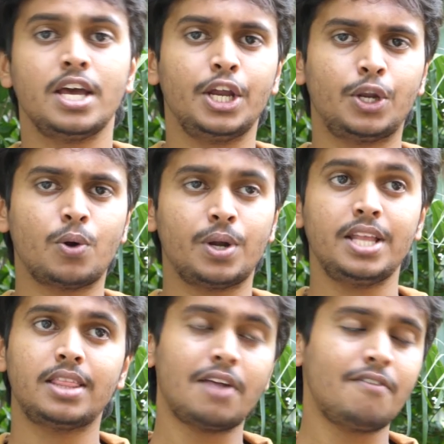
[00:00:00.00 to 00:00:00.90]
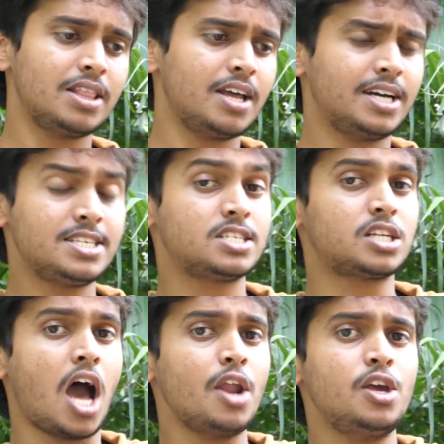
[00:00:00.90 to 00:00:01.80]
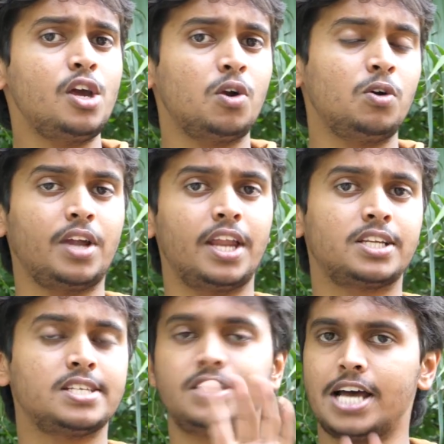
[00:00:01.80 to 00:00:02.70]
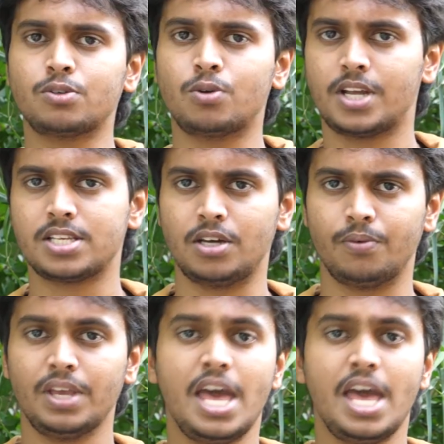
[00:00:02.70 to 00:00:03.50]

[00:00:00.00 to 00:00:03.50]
హిట్ కొట్టి తర్వాత స్టార్ హీరోను డైరెక్ట్ చేసే ఛాన్స్ కొట్టేస్తారు